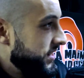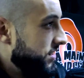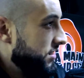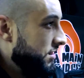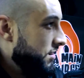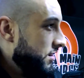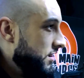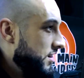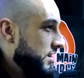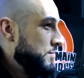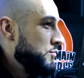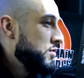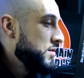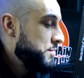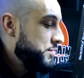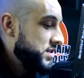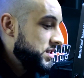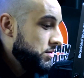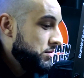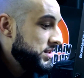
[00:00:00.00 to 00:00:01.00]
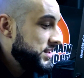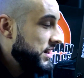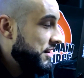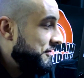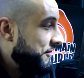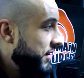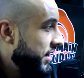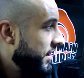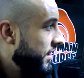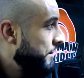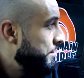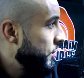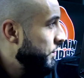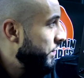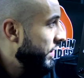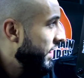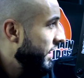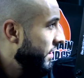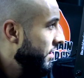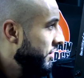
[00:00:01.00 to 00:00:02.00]
là. Moi et Pisso, ça fait à peu
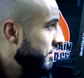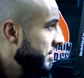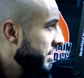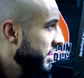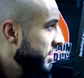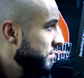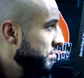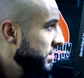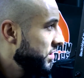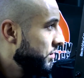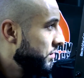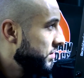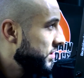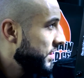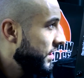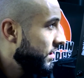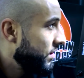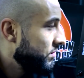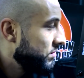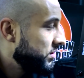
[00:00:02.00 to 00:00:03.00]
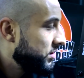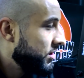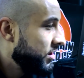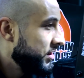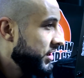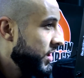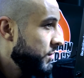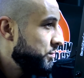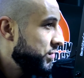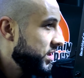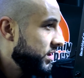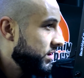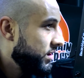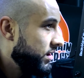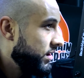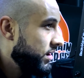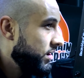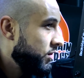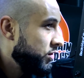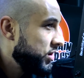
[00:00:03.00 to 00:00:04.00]
près un an et demi, deux ans qu'on se connaît puis
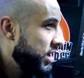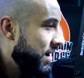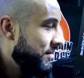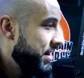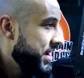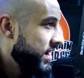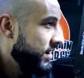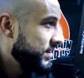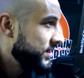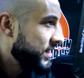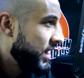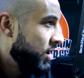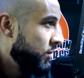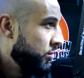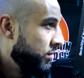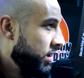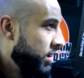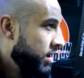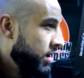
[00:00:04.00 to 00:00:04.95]
qu'on travaille ensemble.